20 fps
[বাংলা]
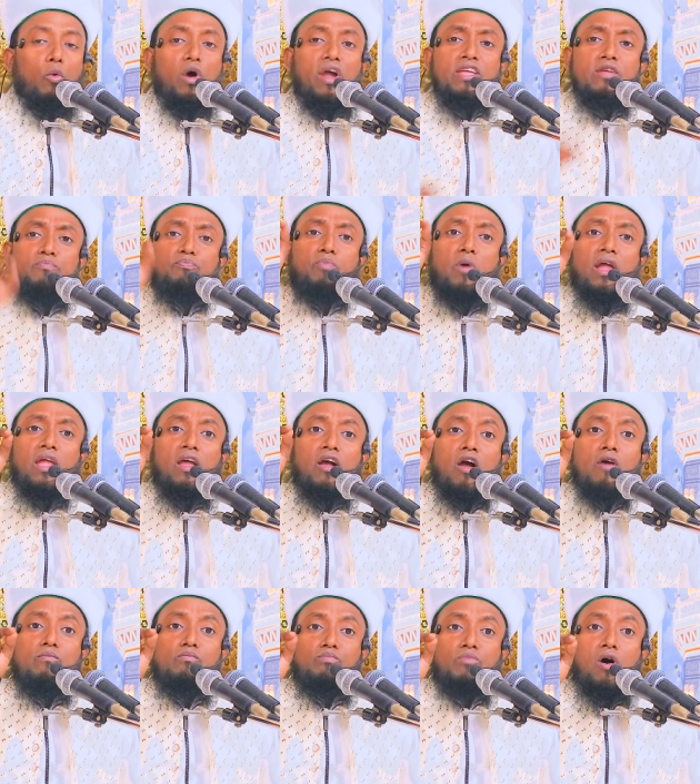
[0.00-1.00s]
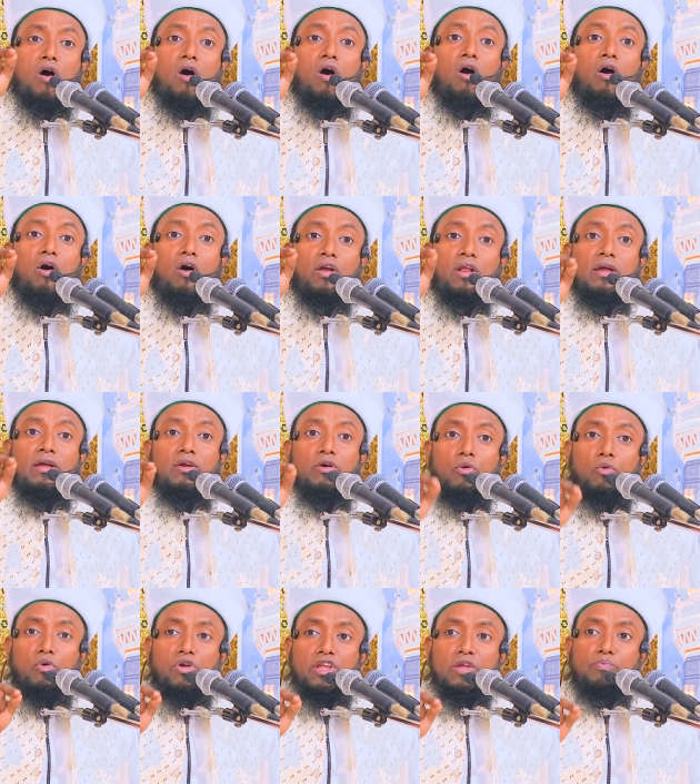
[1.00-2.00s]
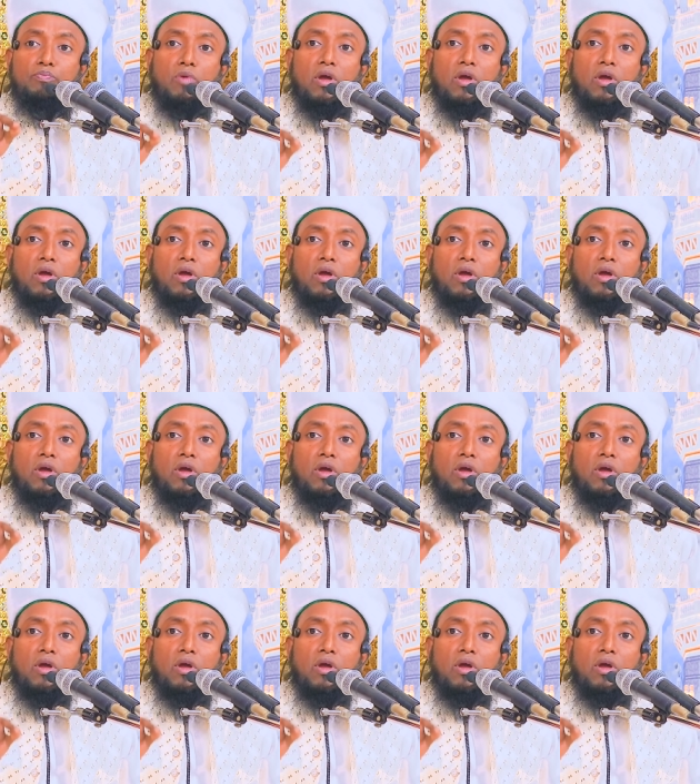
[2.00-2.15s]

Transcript: ওই পয়গম্বর ওই